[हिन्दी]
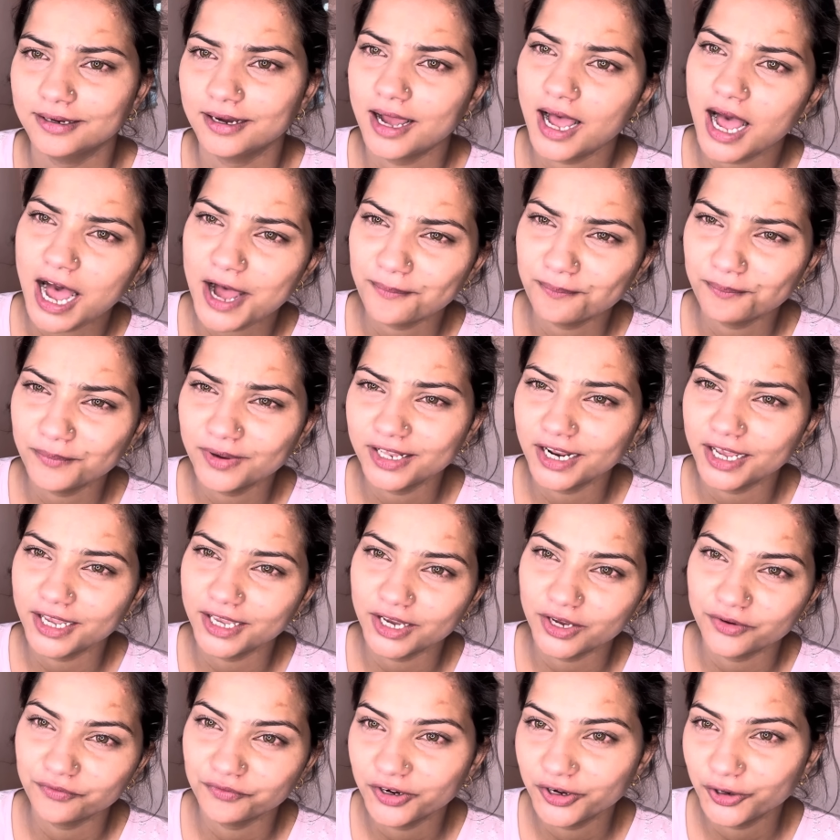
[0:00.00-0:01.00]
आप मेरा
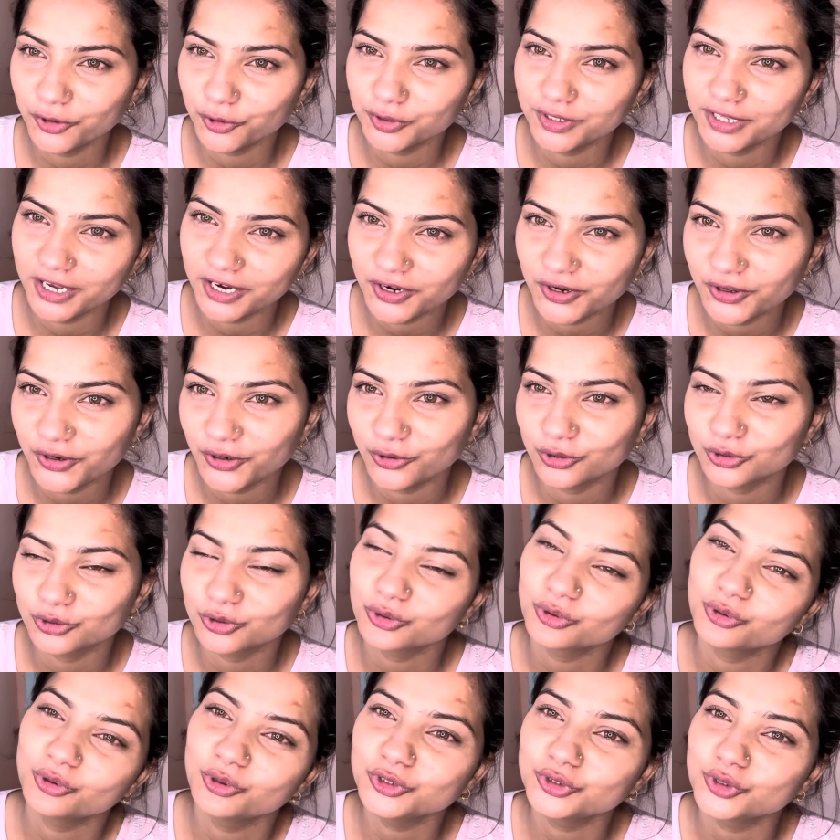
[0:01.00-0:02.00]
ये वीडियो देख रहे हो तो
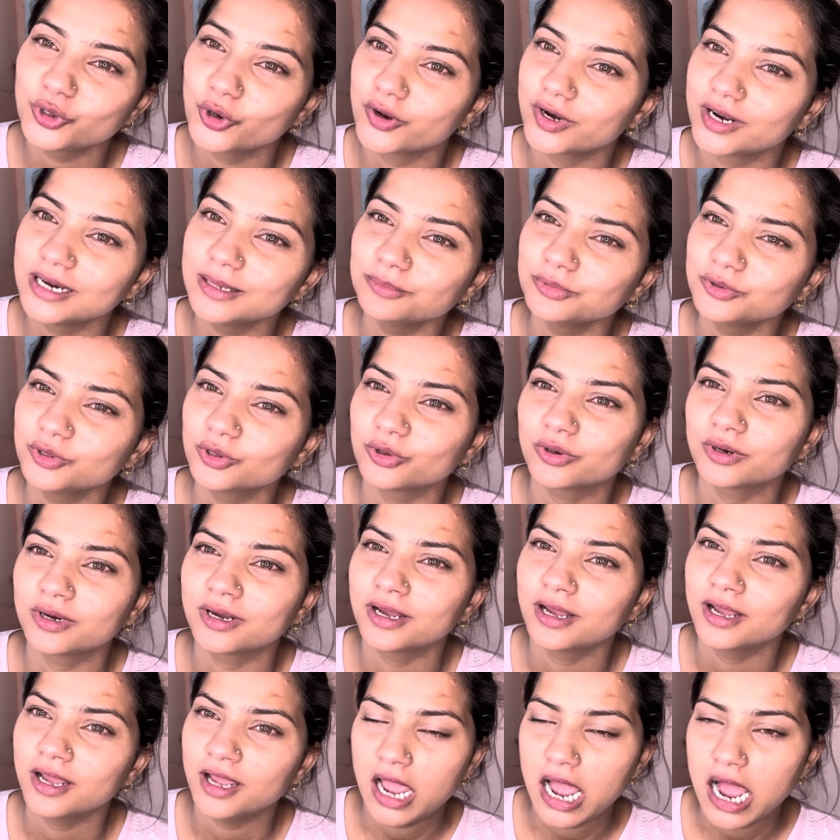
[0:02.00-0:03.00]
खुश हो ना आप तो
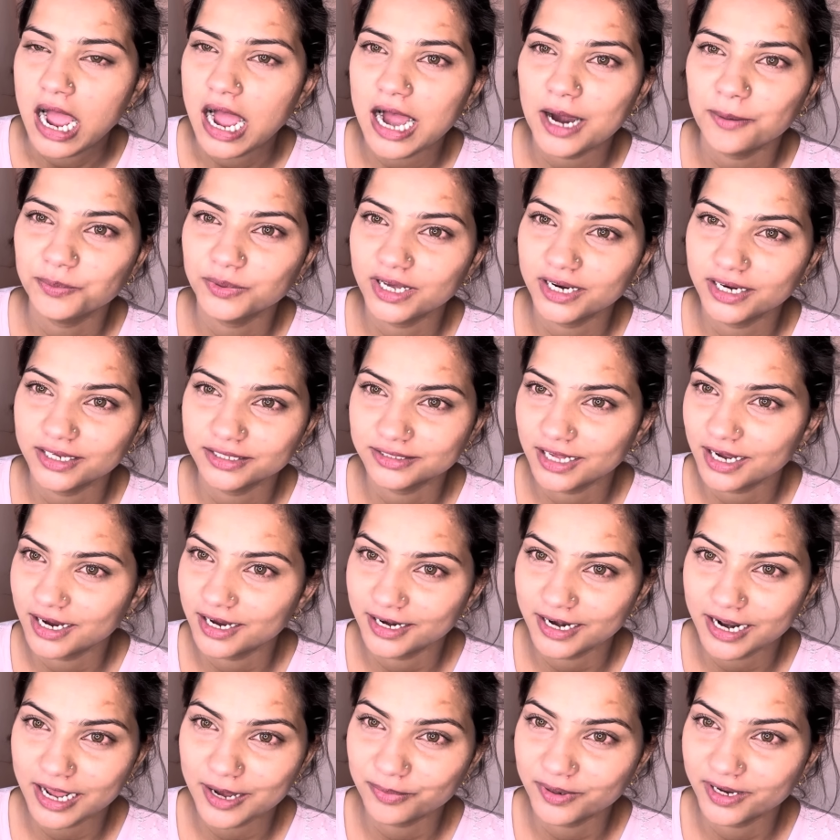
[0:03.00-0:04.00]
अपना रिश्ता
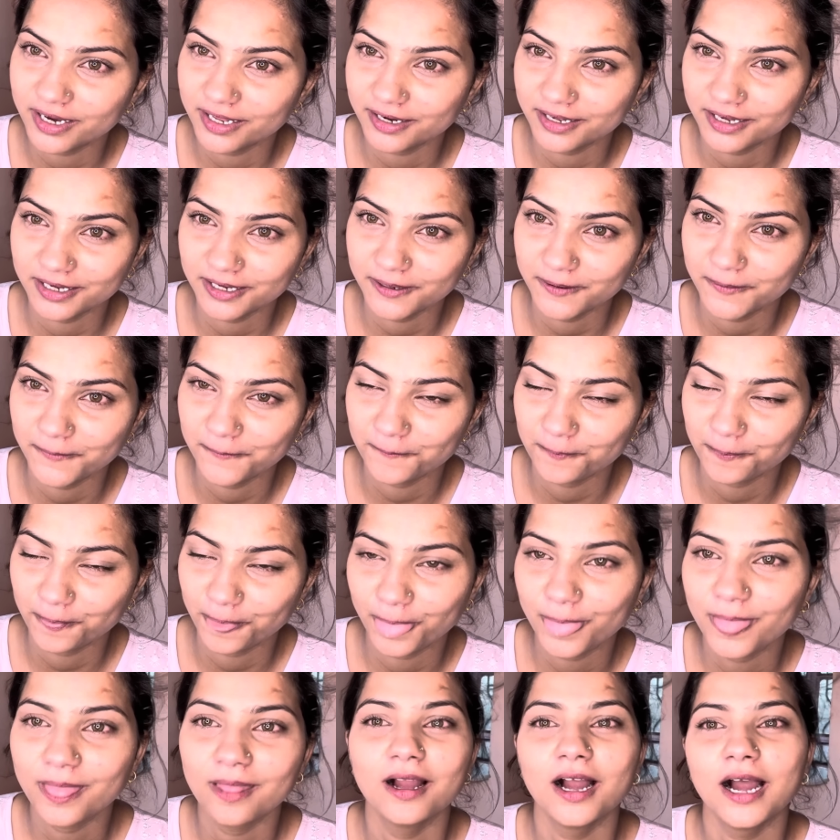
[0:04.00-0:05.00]
खराब करके
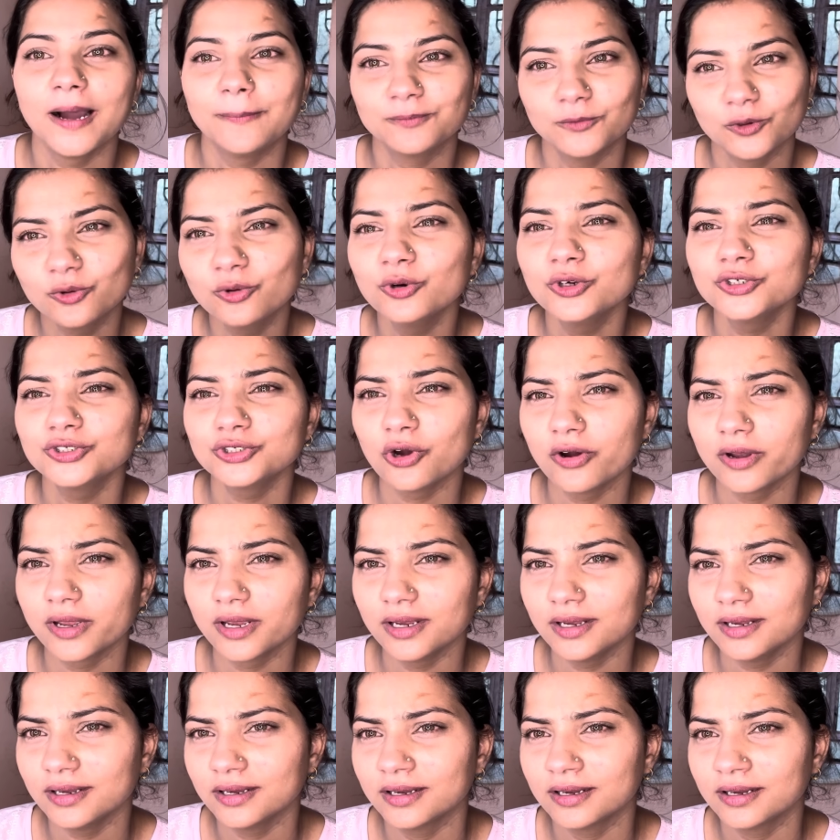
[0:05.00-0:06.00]
आप तो खुश
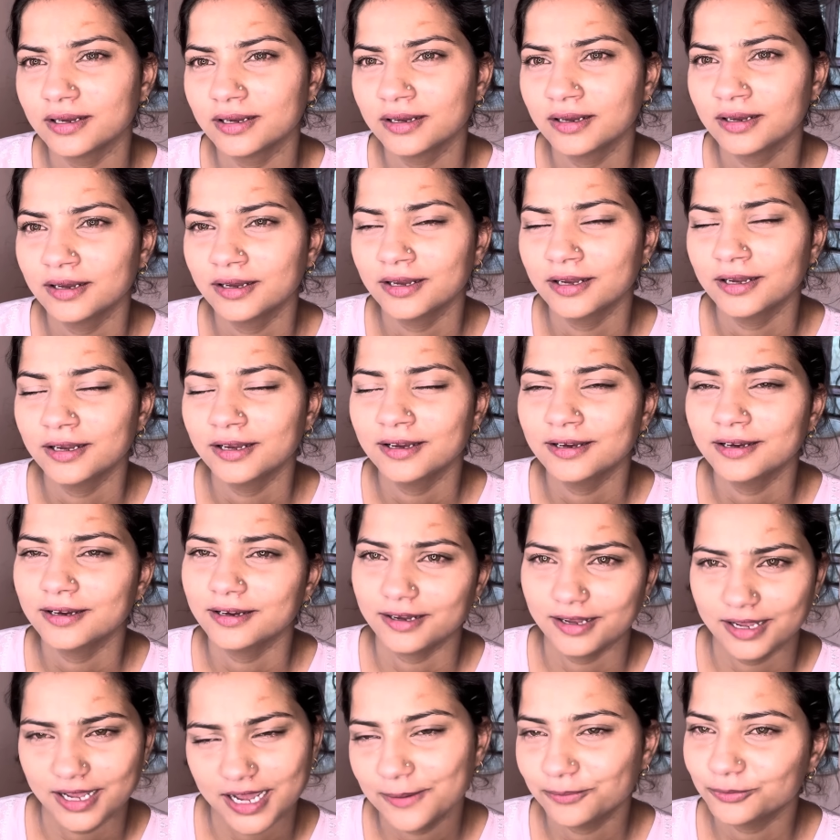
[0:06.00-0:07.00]
होंगे
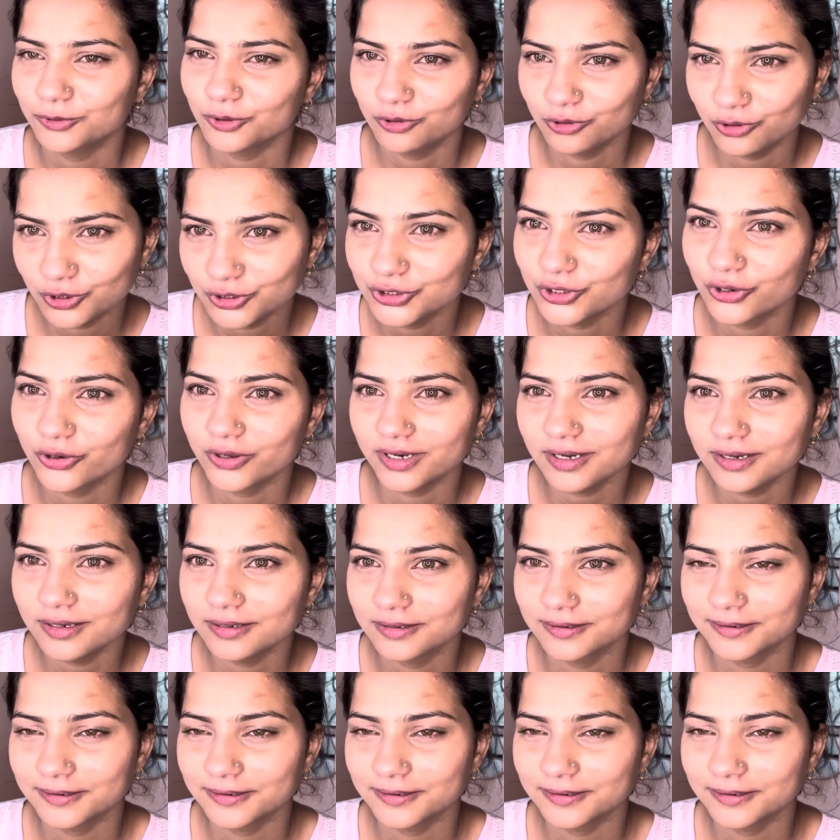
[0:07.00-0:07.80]
आप तो खुश हो ना